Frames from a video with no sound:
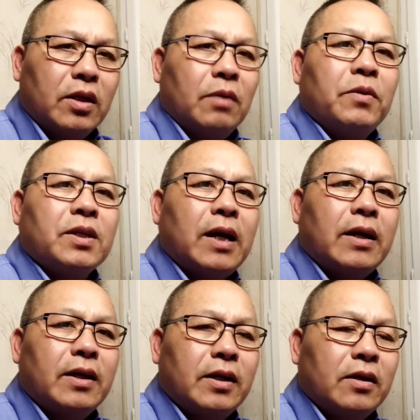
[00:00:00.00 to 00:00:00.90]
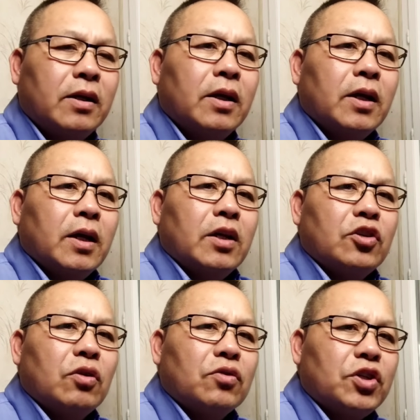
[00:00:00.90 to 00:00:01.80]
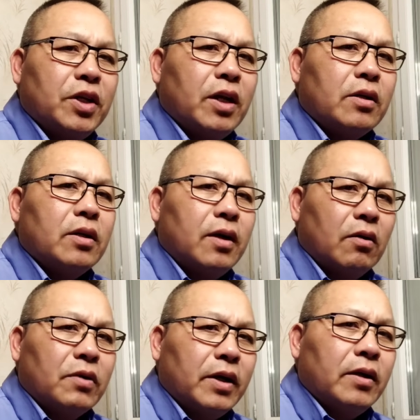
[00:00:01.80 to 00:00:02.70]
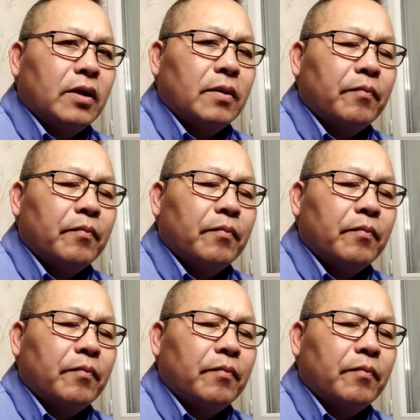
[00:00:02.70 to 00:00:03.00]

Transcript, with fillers: chả mình sai dòng xế cái gầu nè,